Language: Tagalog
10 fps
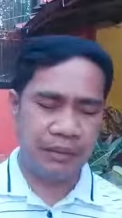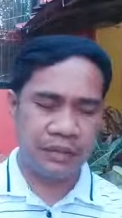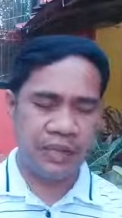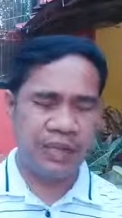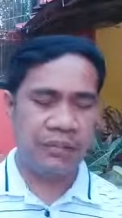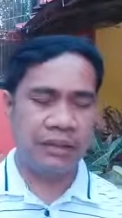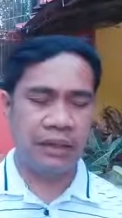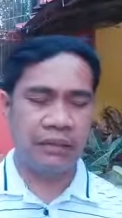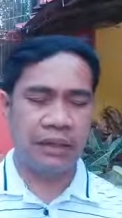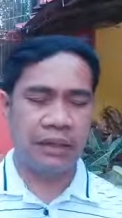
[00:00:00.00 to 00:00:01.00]
Salamat
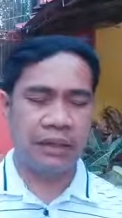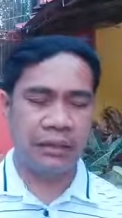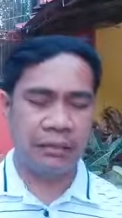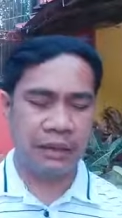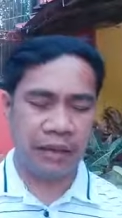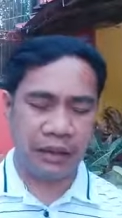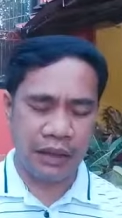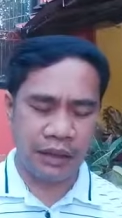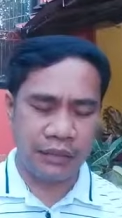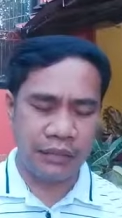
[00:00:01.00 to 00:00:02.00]
Ama sa
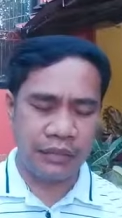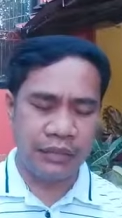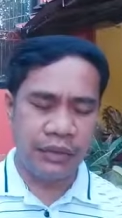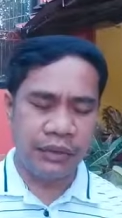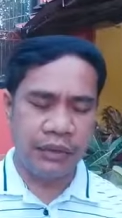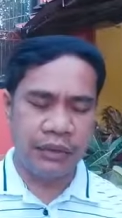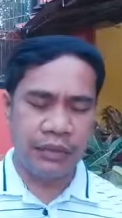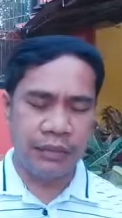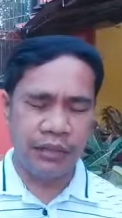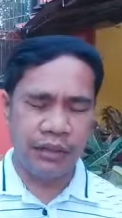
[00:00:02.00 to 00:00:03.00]
pagkakataon
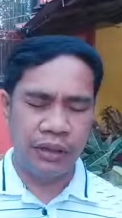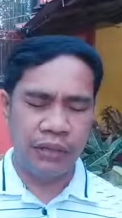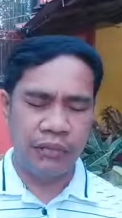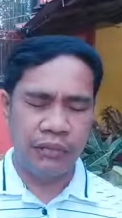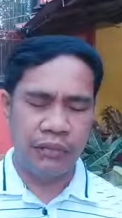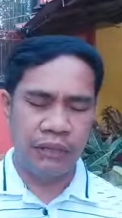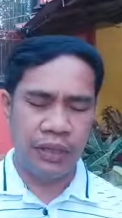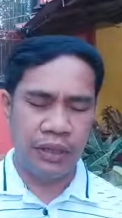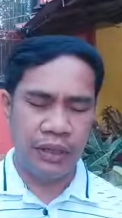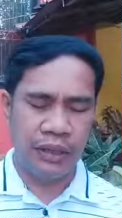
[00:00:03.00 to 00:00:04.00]
na muli kami po
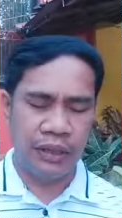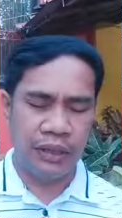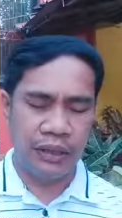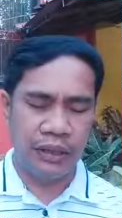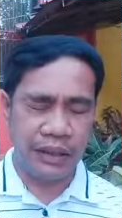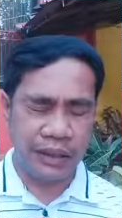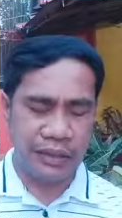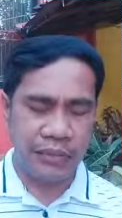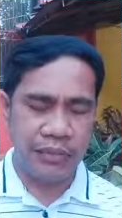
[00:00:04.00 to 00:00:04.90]
ay uh, ginising